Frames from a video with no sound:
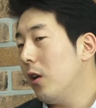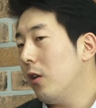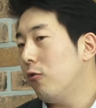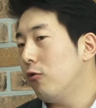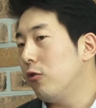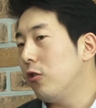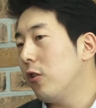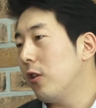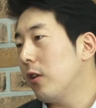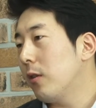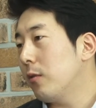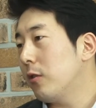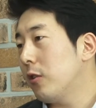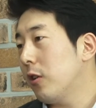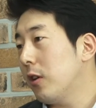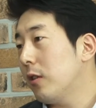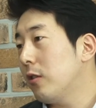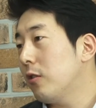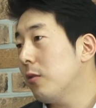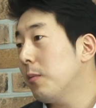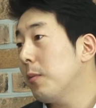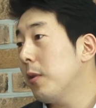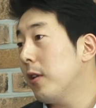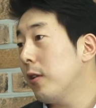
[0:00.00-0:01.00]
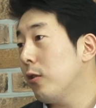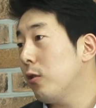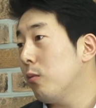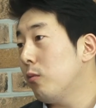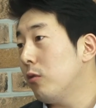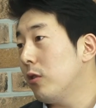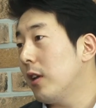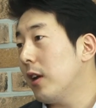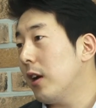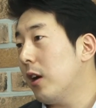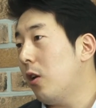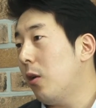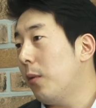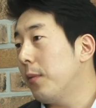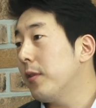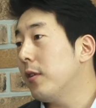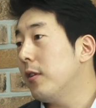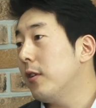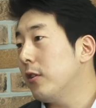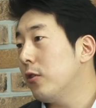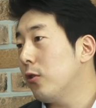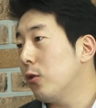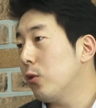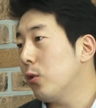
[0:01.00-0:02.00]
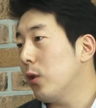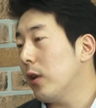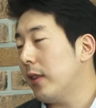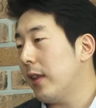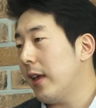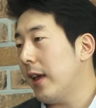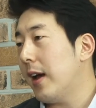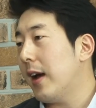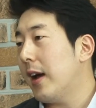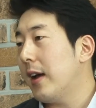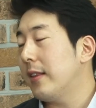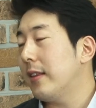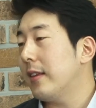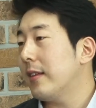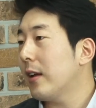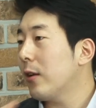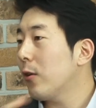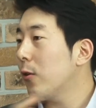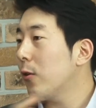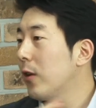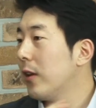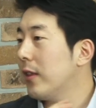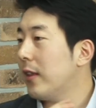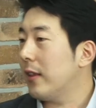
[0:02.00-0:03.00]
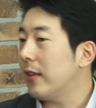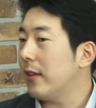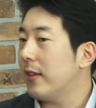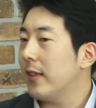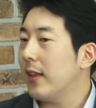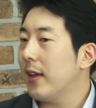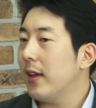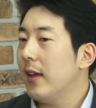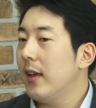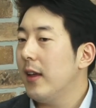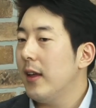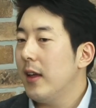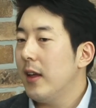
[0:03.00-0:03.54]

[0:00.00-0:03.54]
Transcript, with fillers: 운영적인 측면에도 문제가 없을 정도에 돼야 이제 상용이 되는데